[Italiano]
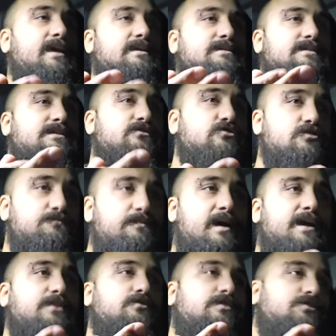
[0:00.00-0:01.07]
se non
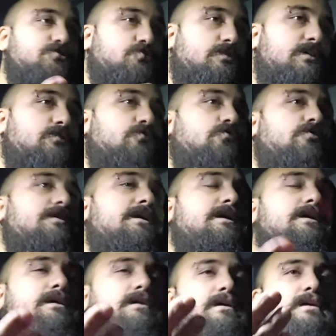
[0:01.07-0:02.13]
sbaglio, è il
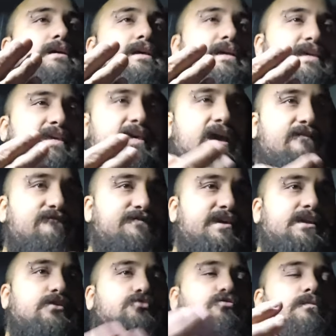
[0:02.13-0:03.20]
giocatore che ha
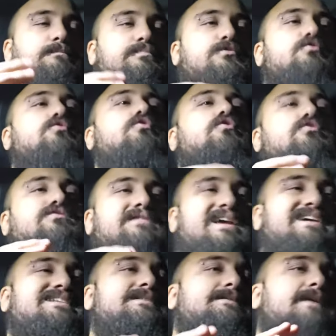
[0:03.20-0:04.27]
vinto più
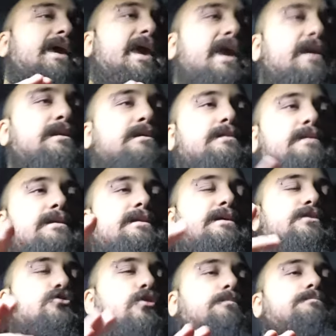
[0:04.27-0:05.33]
contrasti
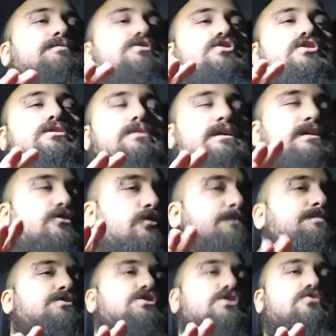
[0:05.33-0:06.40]
aerei top, nei
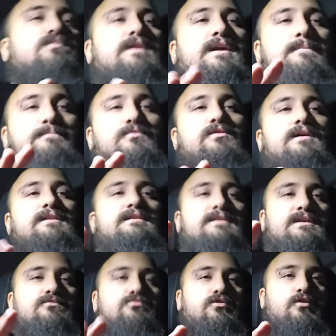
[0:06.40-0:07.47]
top 5 campionati
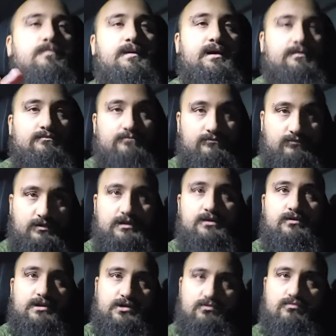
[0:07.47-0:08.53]
d'Europa.
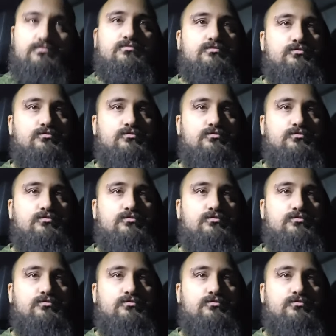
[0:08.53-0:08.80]
Quindi voglio